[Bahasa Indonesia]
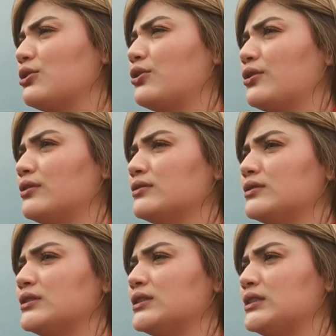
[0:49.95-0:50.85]
loh
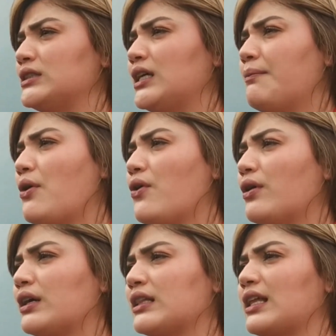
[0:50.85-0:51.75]
dia
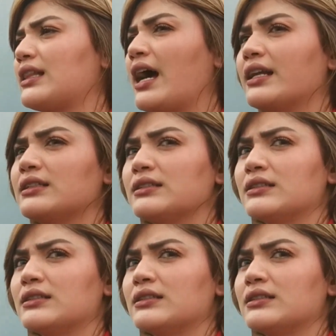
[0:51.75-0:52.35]
mau kita tahan